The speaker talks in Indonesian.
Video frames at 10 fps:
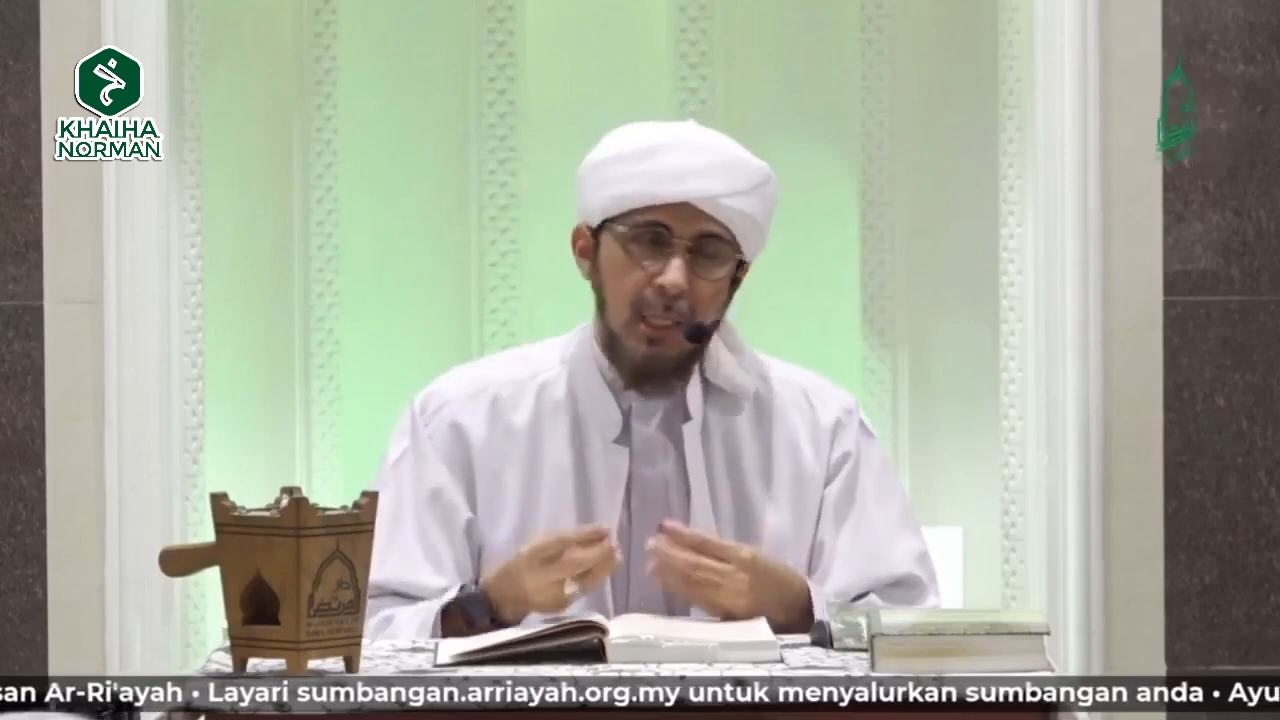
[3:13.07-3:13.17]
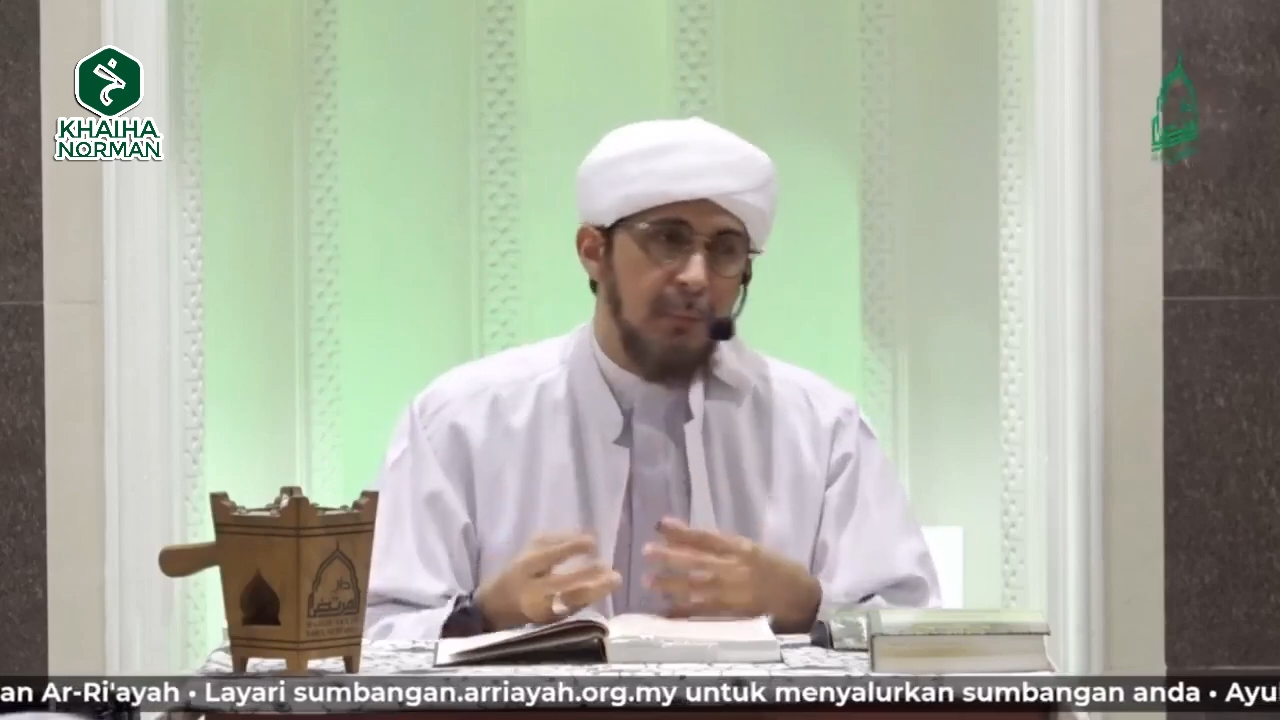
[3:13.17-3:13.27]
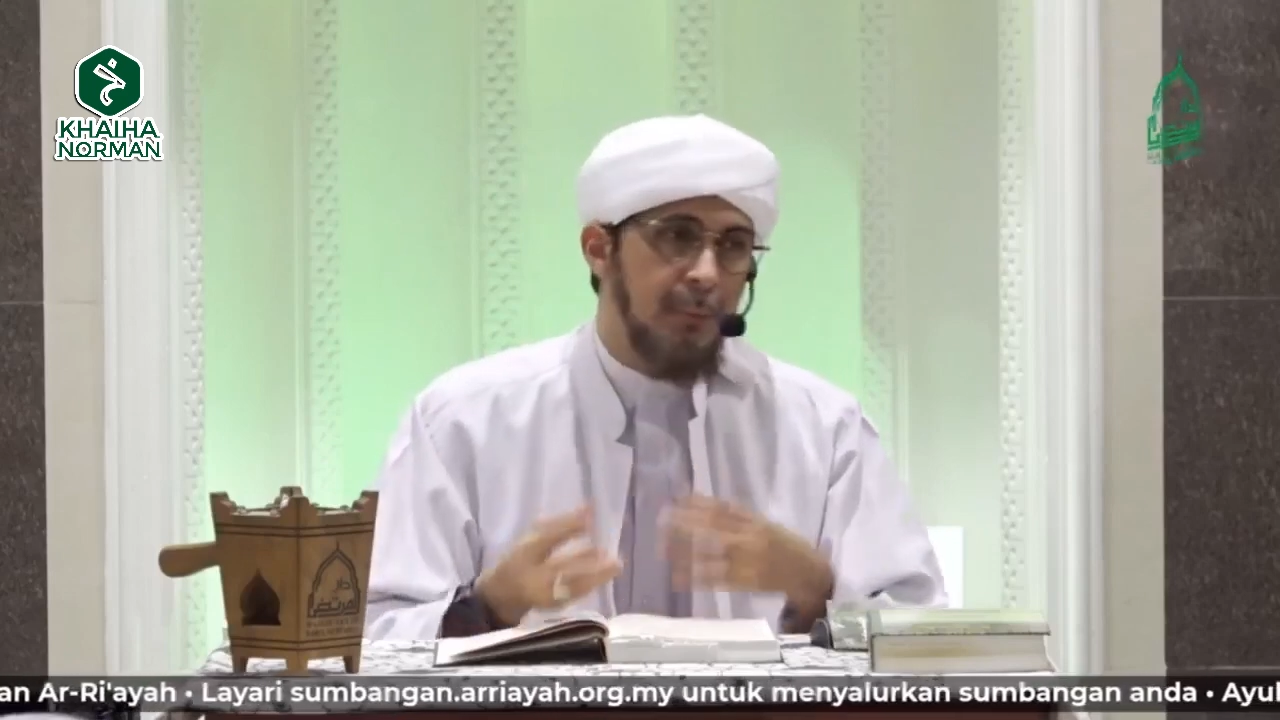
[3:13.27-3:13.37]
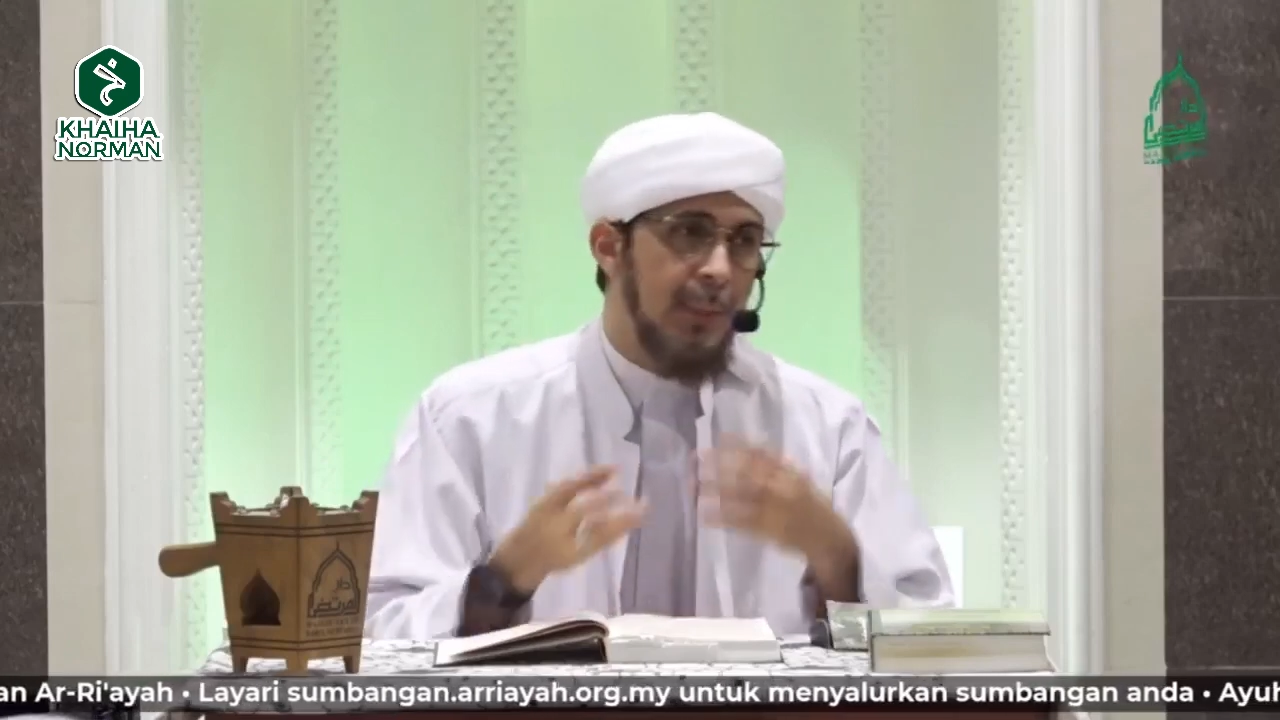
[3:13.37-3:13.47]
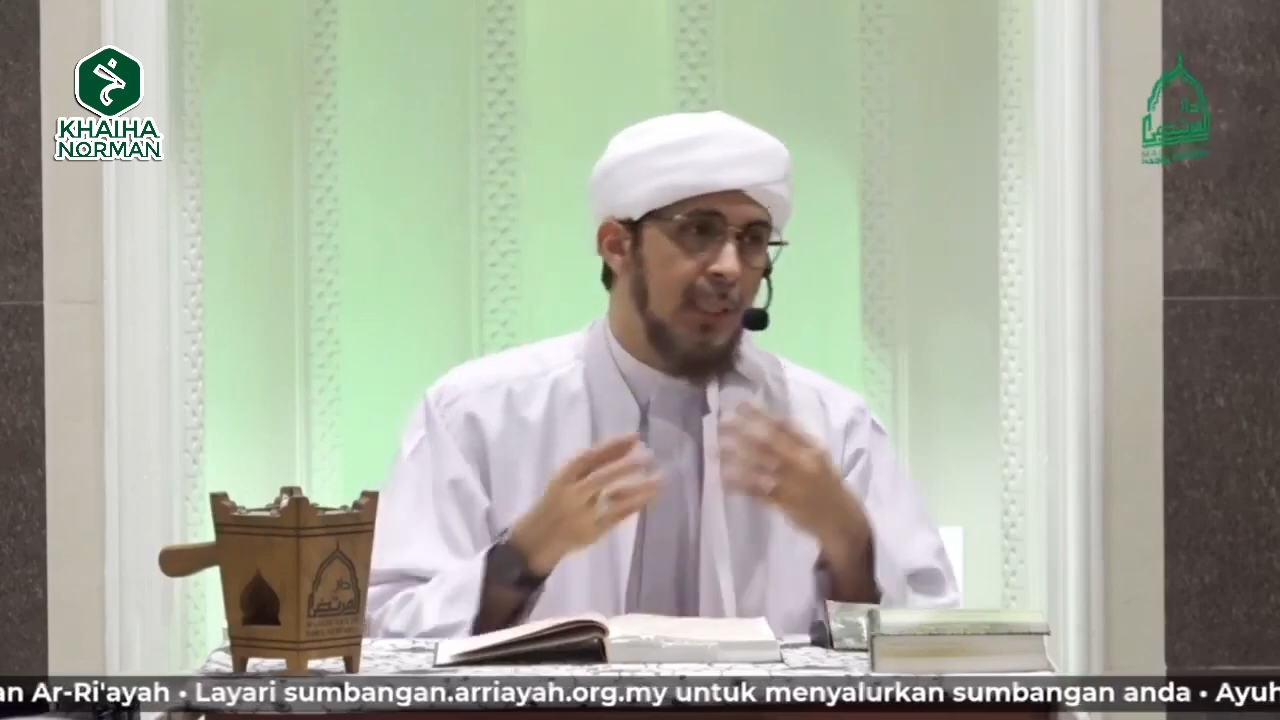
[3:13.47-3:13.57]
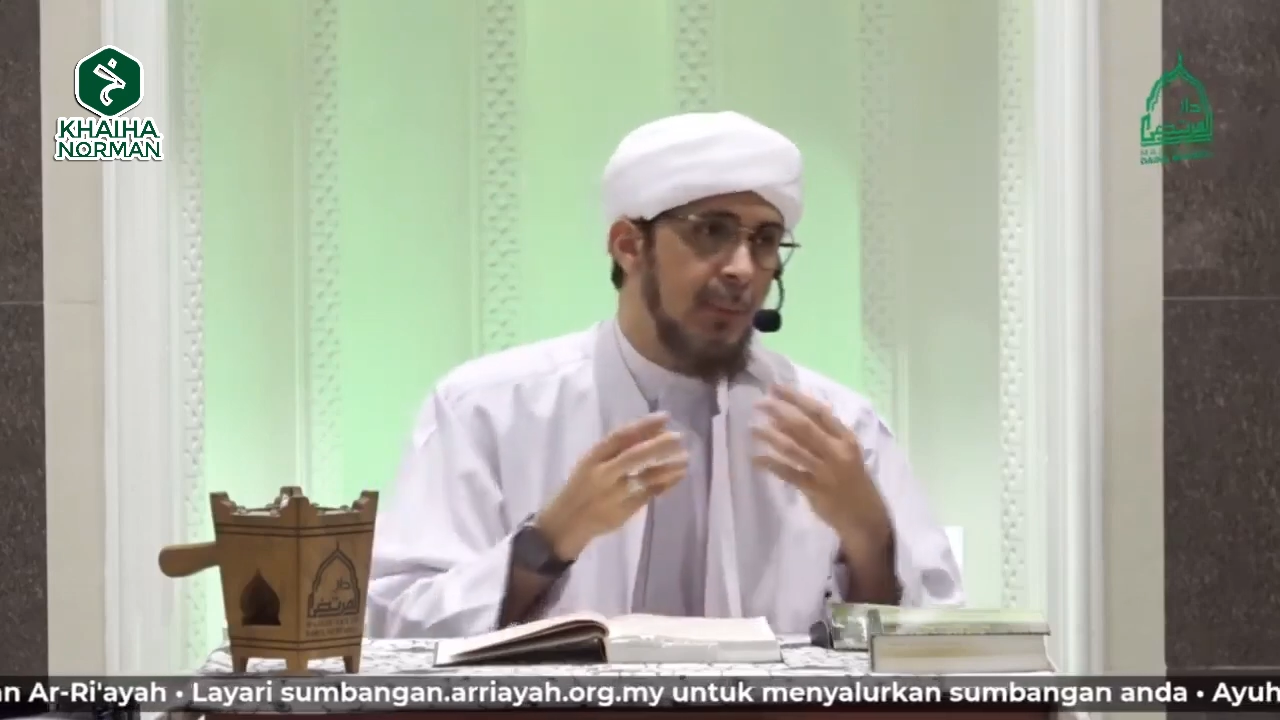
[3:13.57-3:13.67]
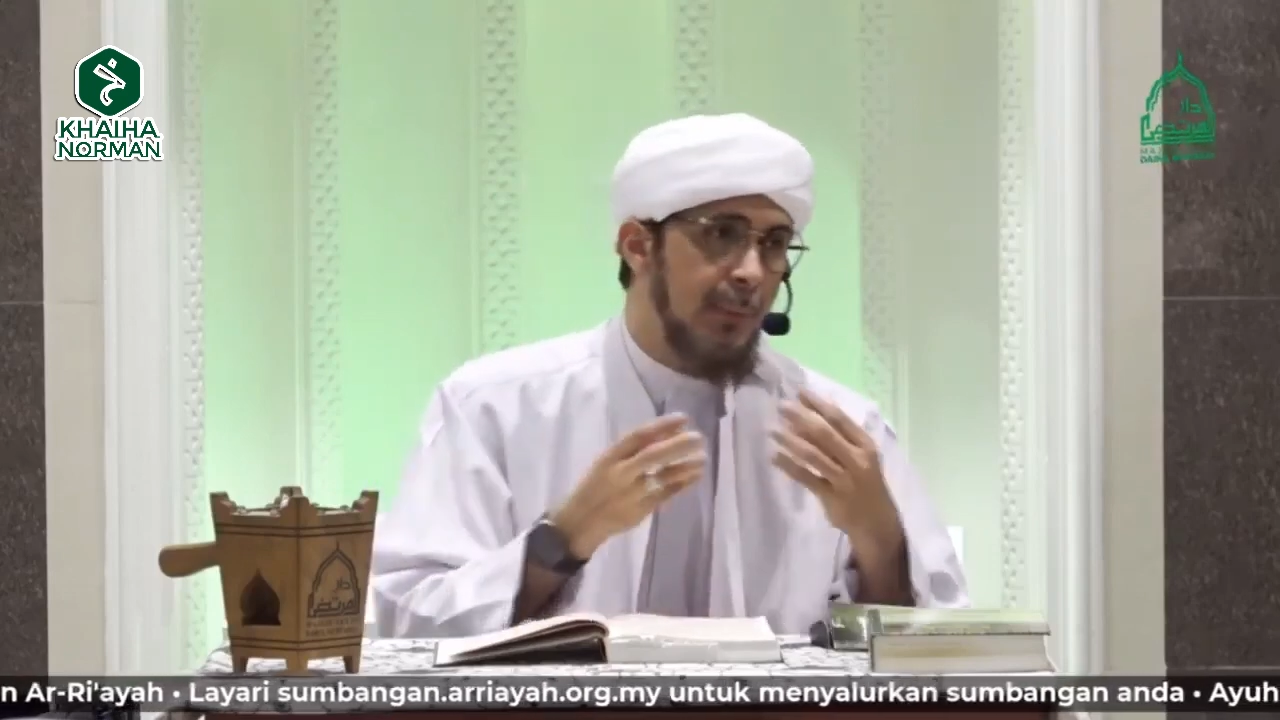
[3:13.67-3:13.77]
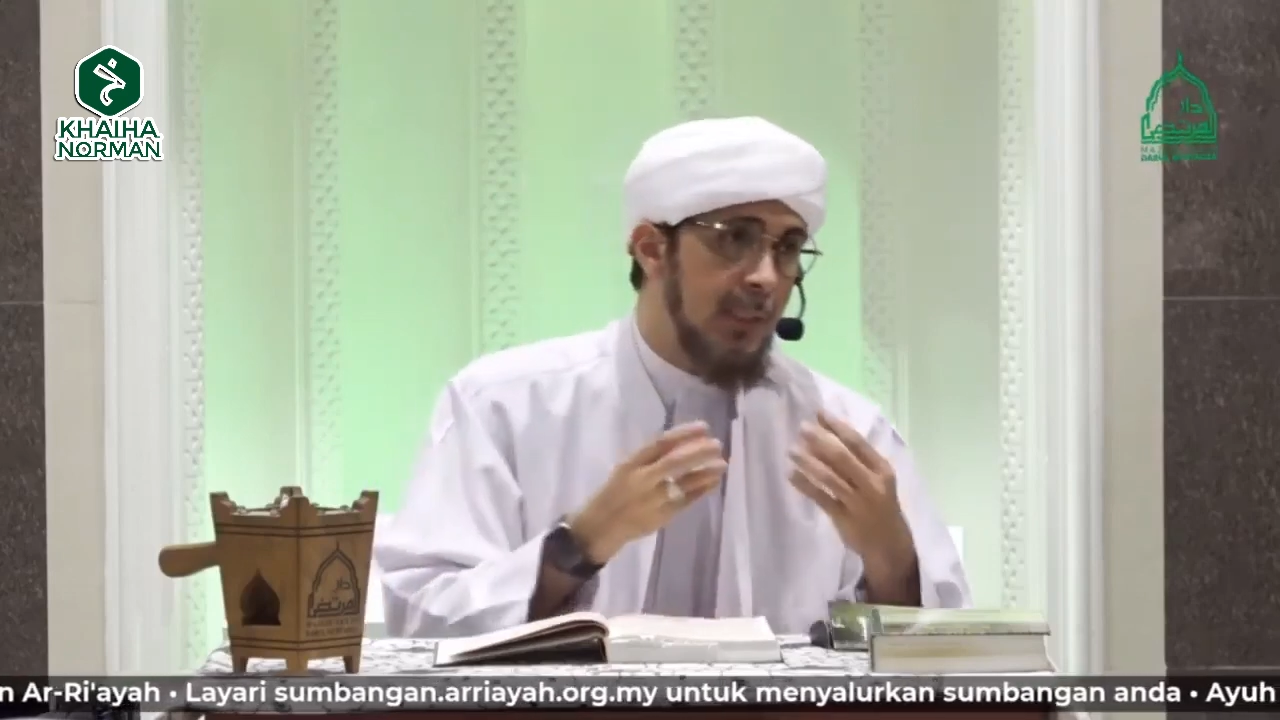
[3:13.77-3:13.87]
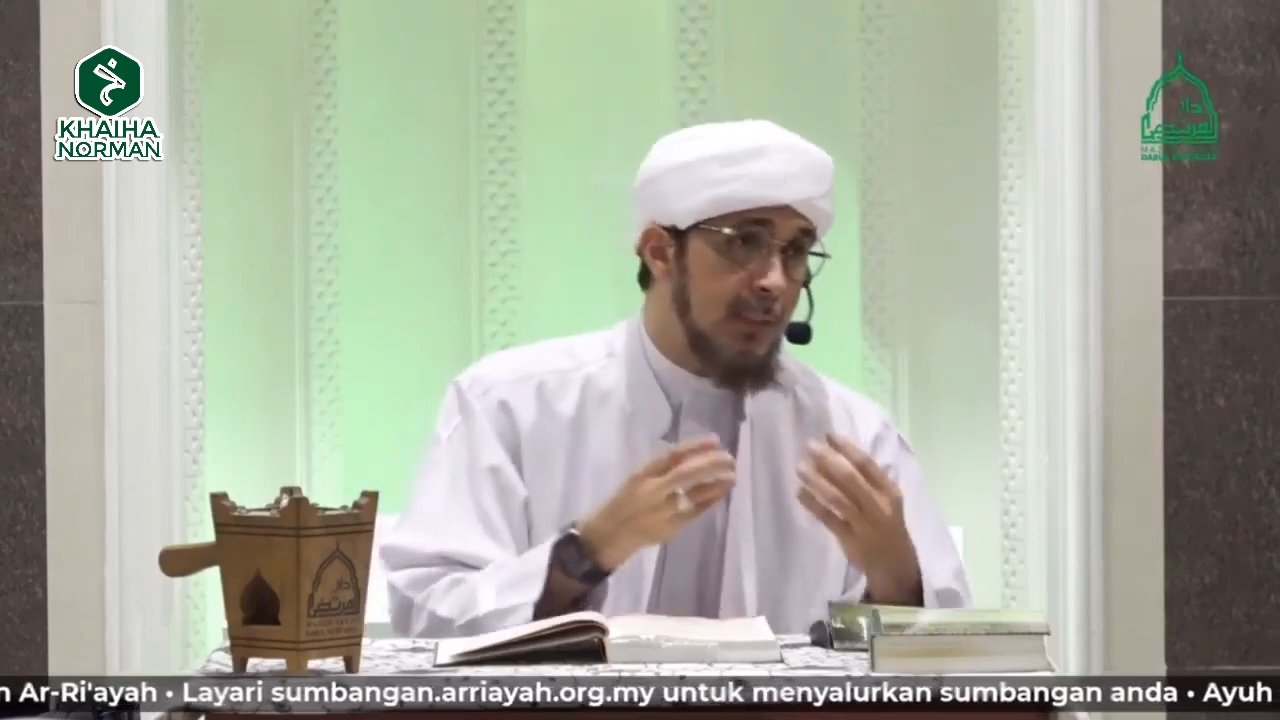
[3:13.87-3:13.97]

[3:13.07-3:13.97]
lebih baik daripada